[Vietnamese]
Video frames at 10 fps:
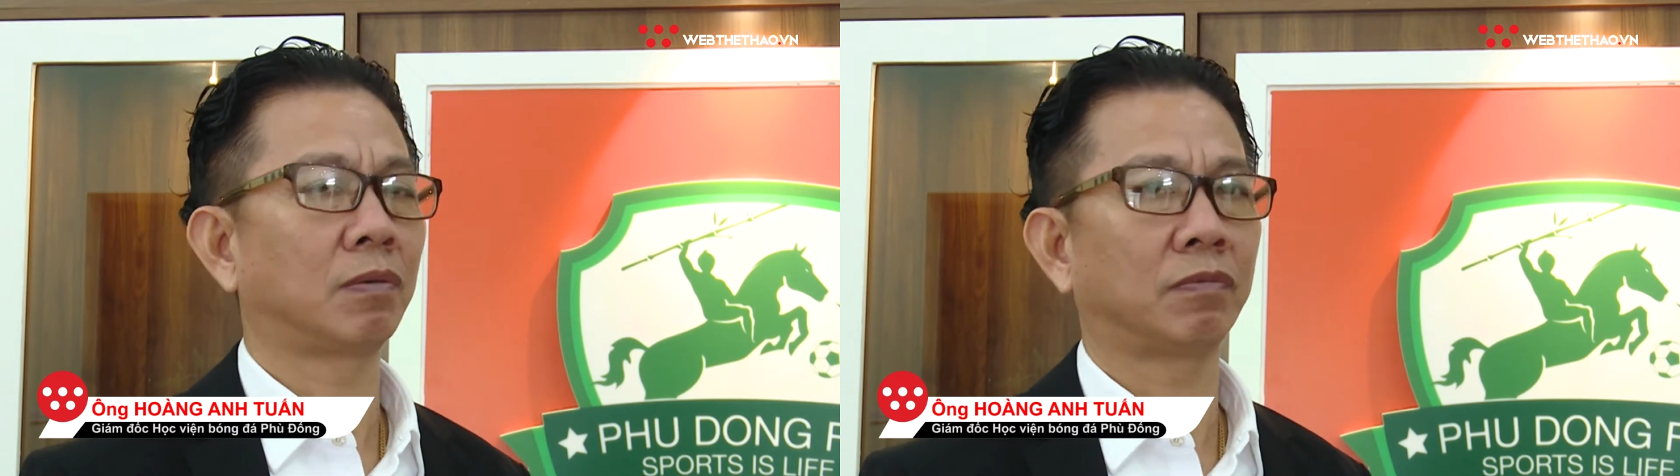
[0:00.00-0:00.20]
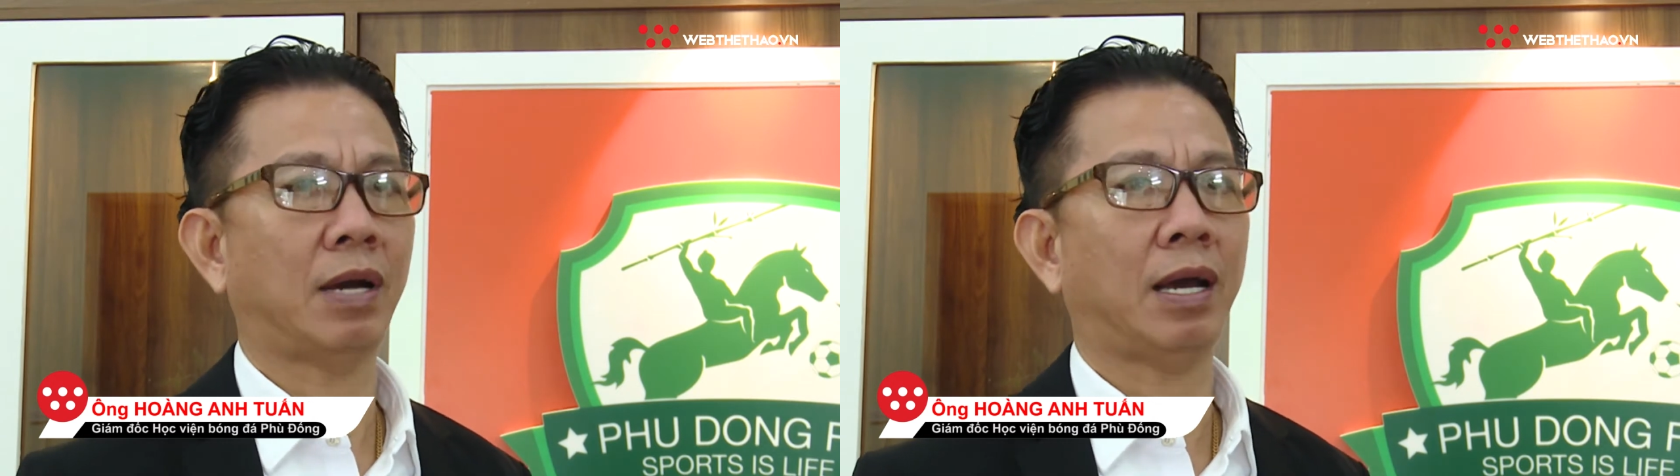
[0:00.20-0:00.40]

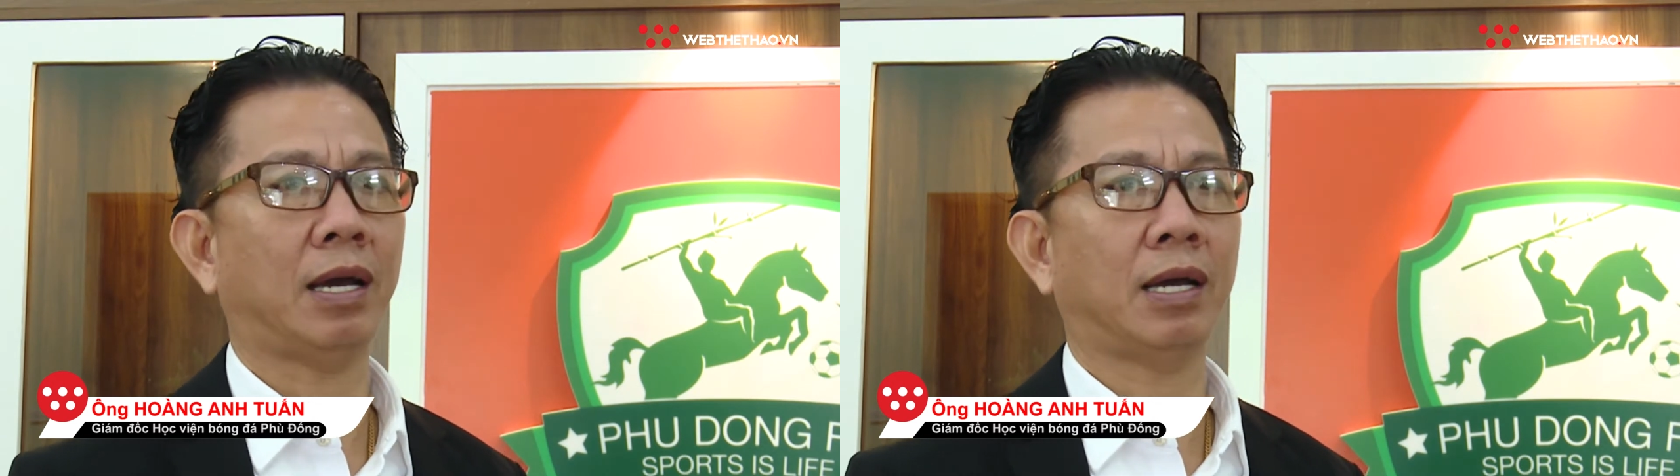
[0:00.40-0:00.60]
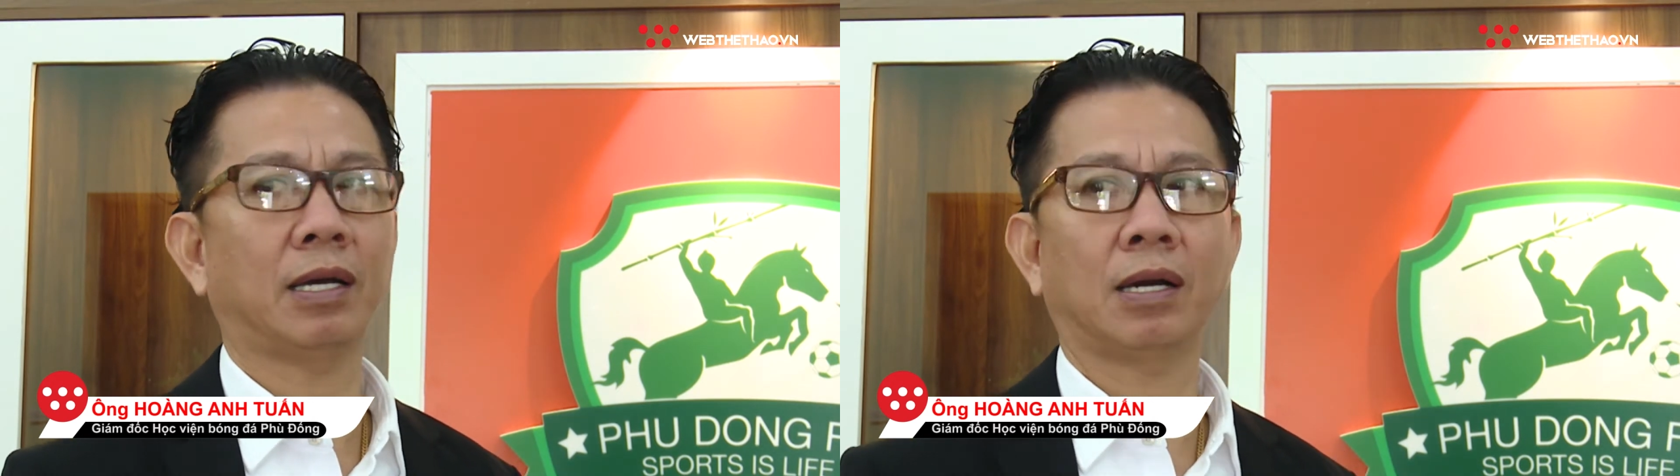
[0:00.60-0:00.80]

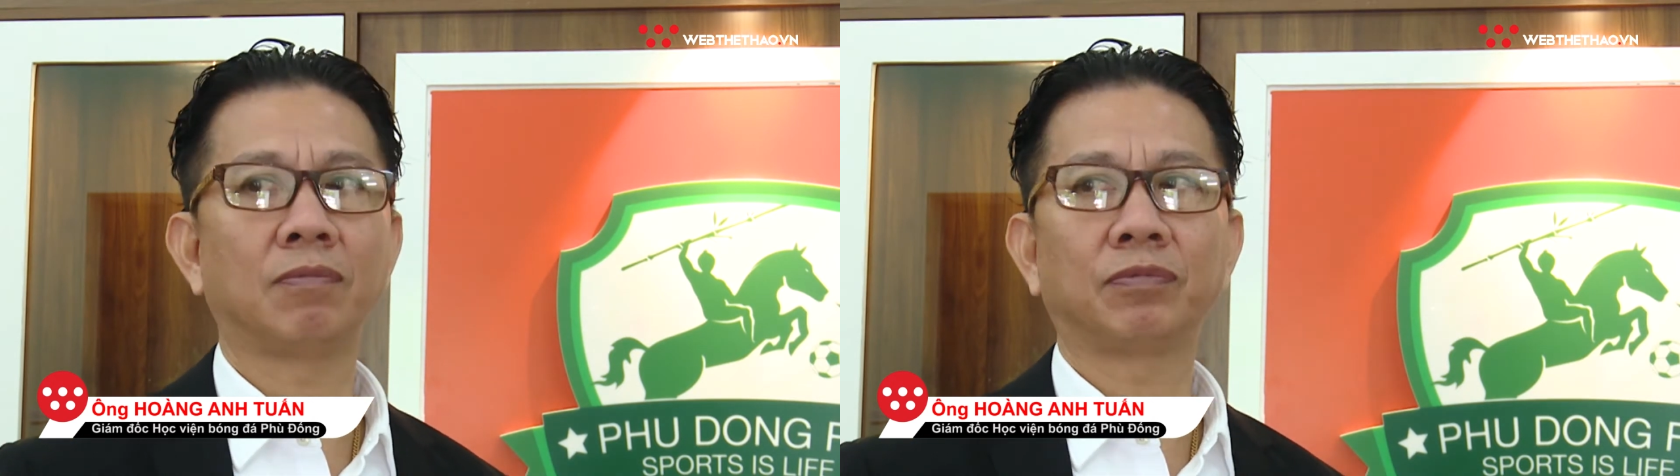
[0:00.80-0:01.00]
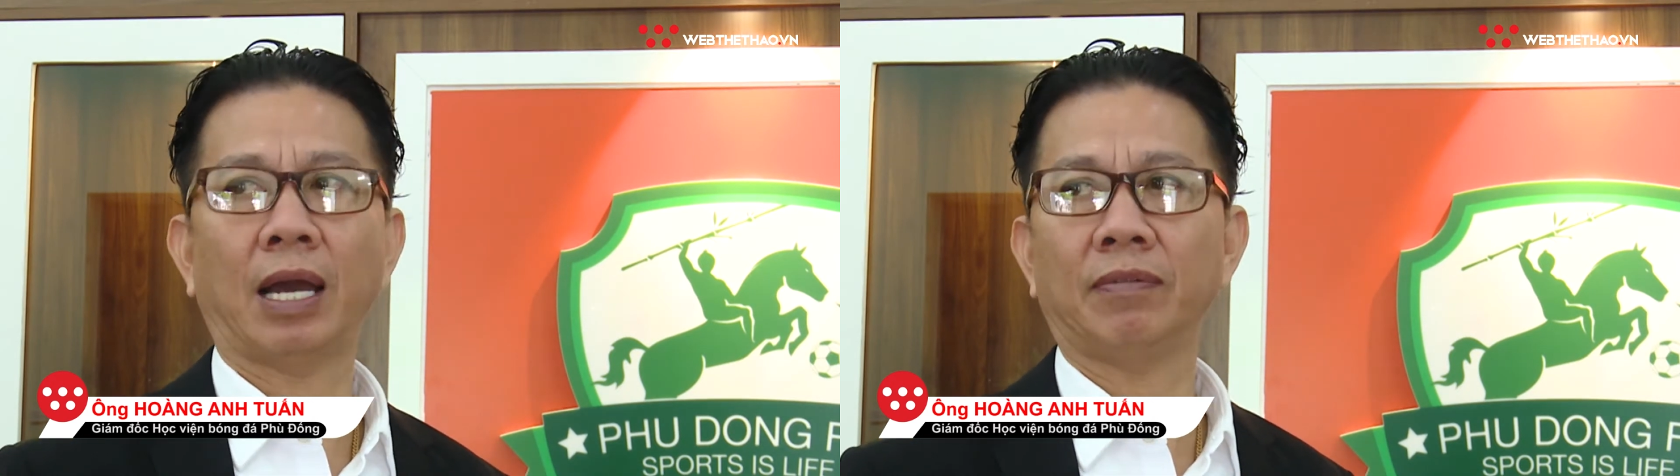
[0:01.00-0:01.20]
và
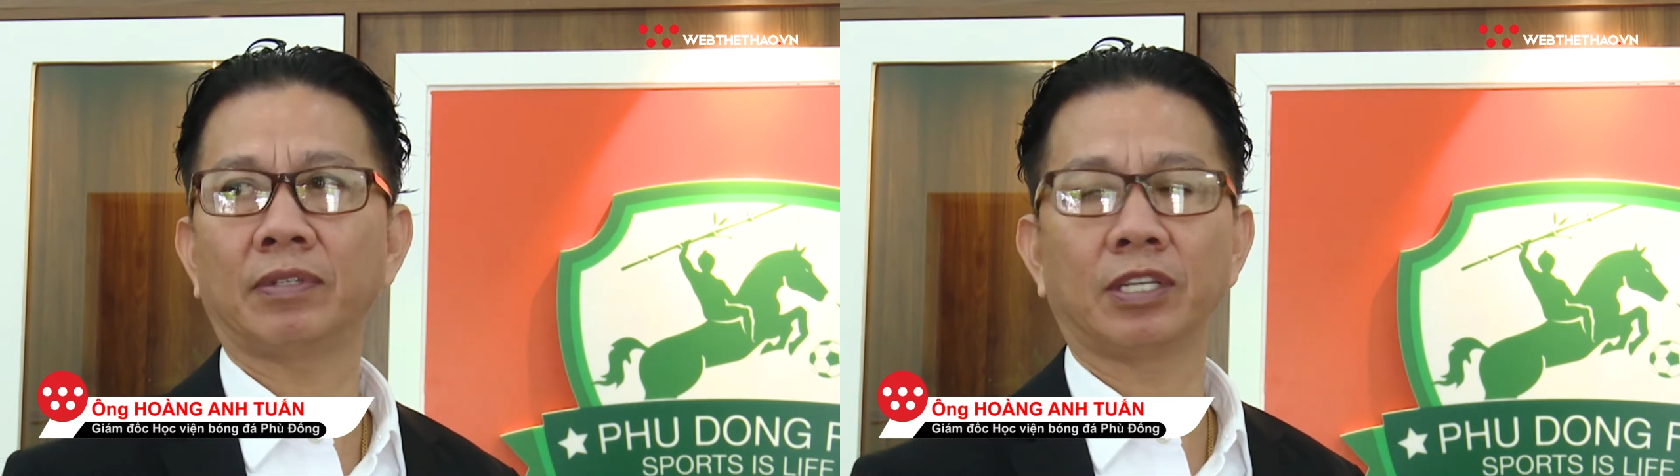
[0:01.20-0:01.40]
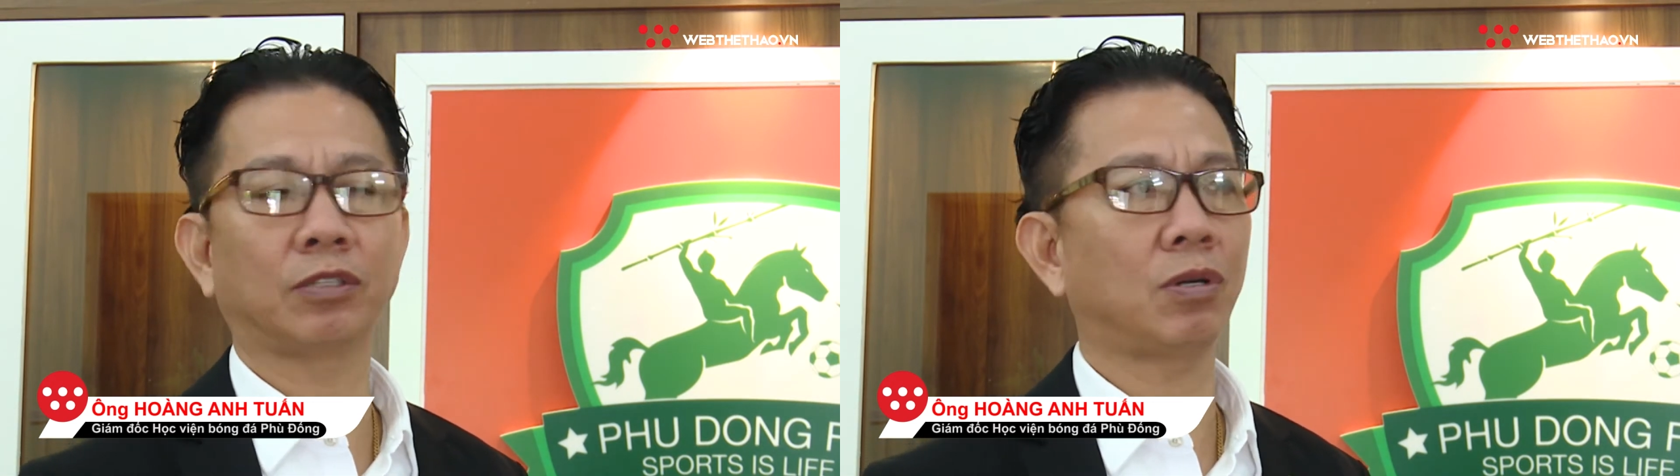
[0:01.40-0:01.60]
không phải của
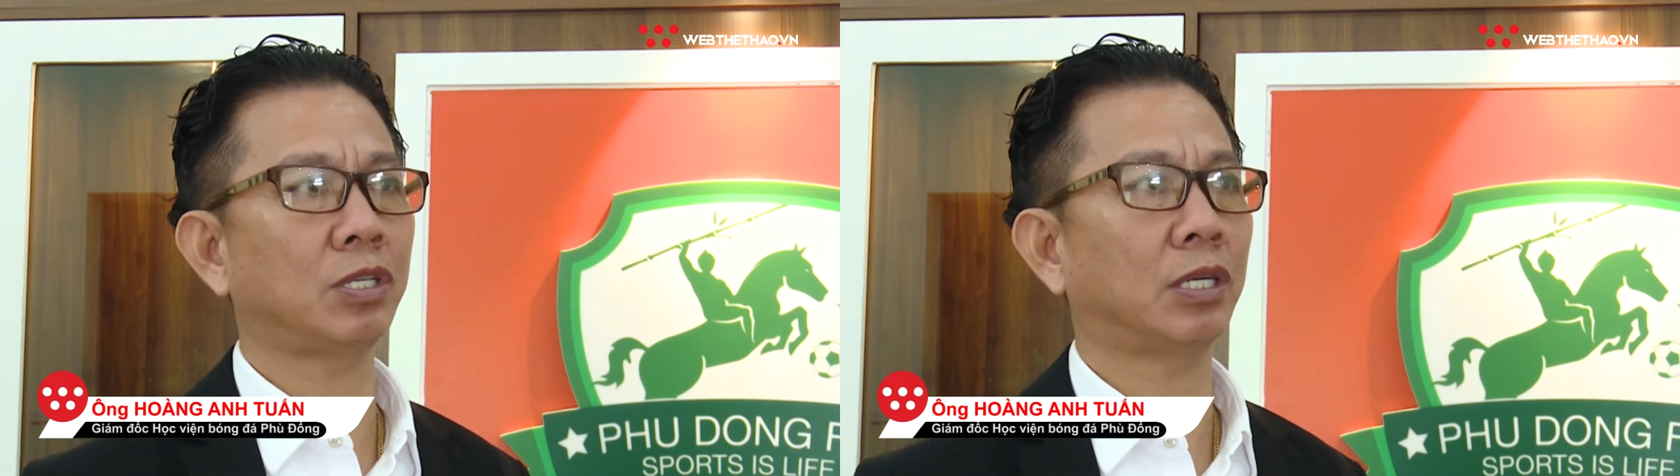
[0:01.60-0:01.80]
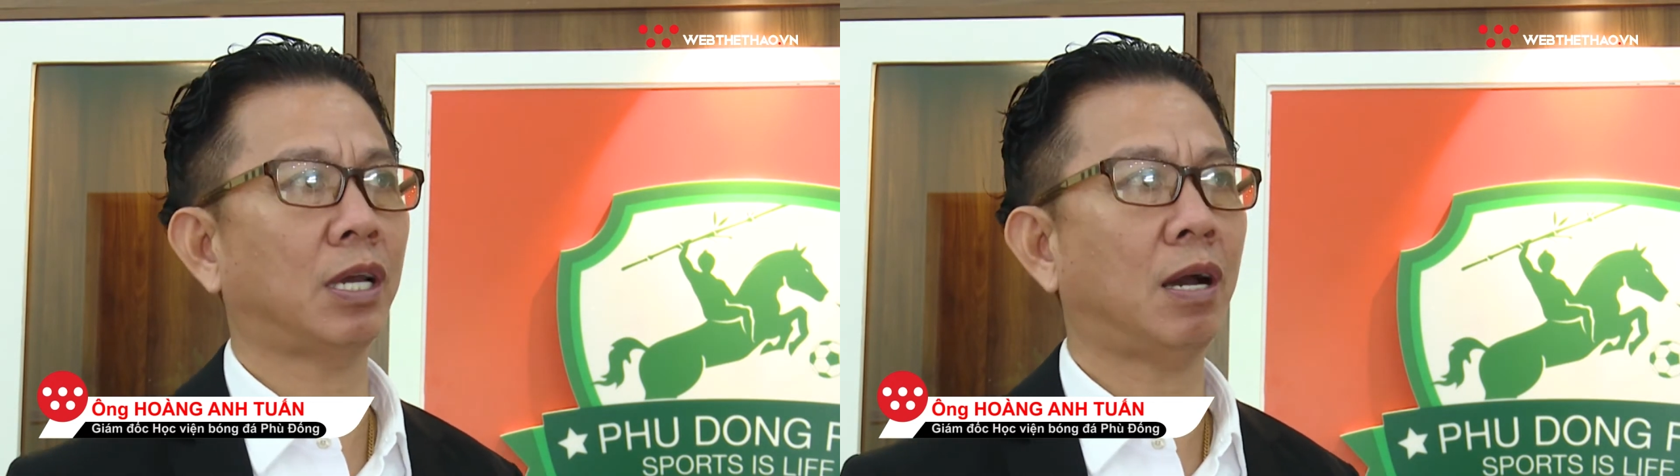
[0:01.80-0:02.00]
riêng tôi
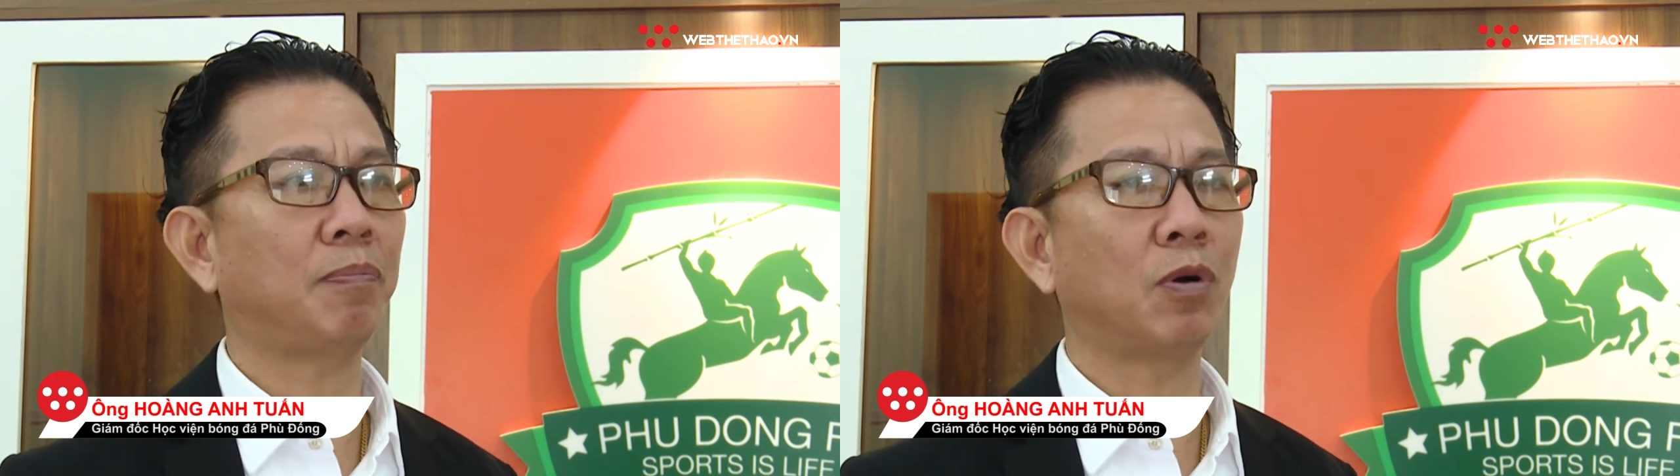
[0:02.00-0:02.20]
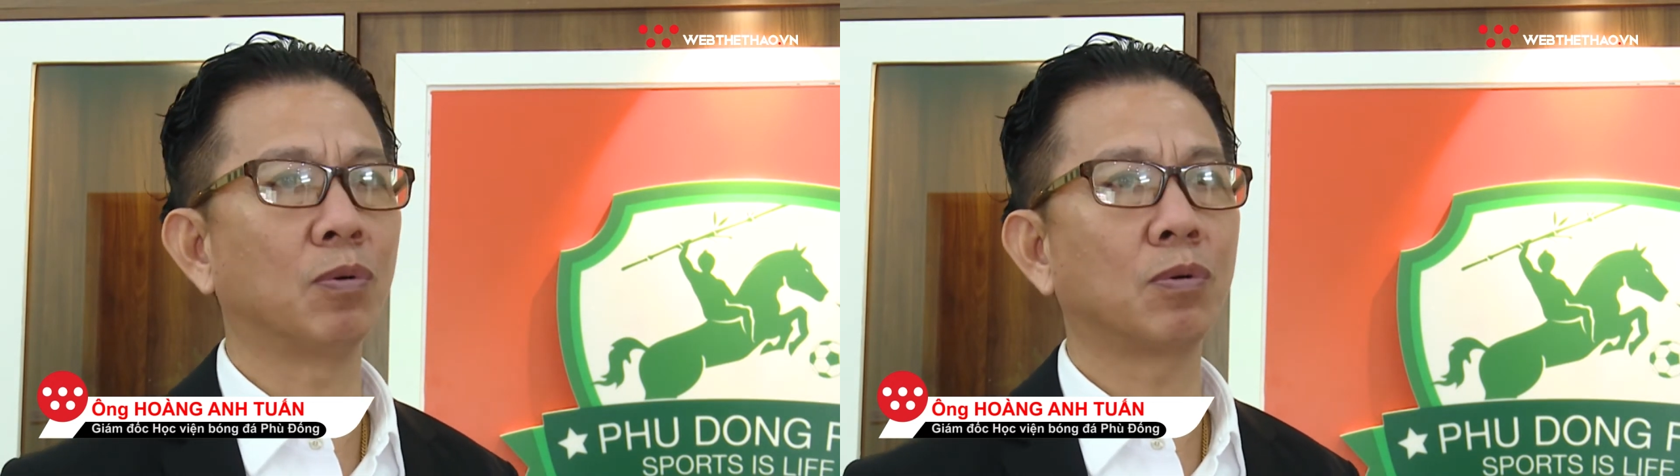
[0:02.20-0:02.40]
những cái ấp
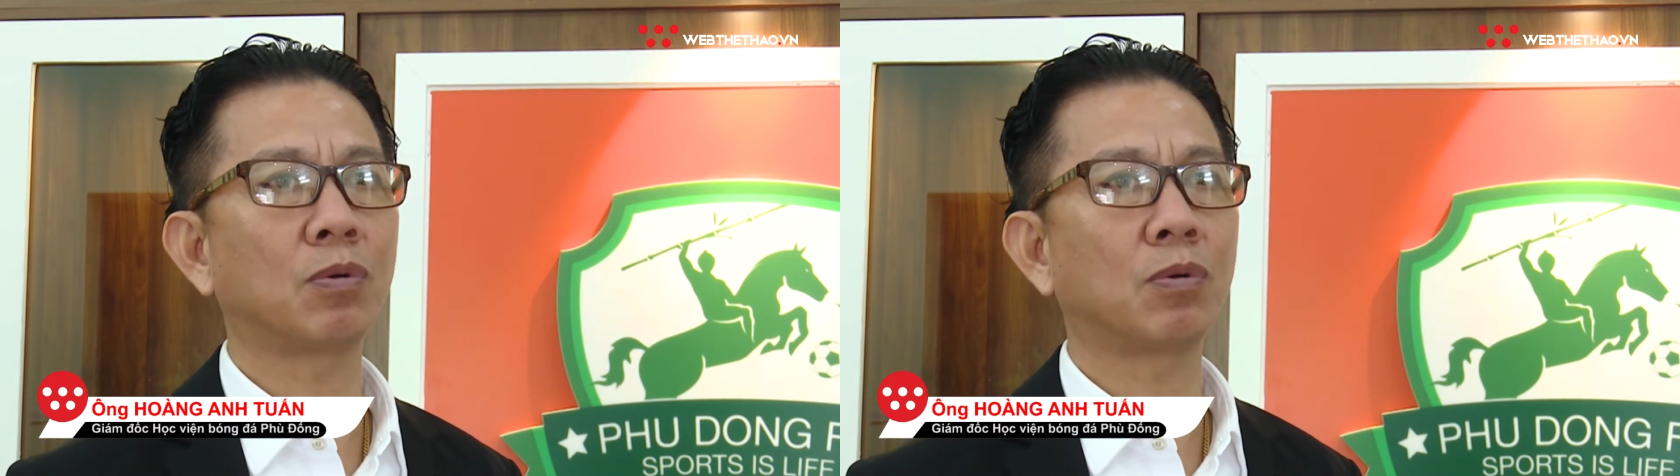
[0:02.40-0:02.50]
ủ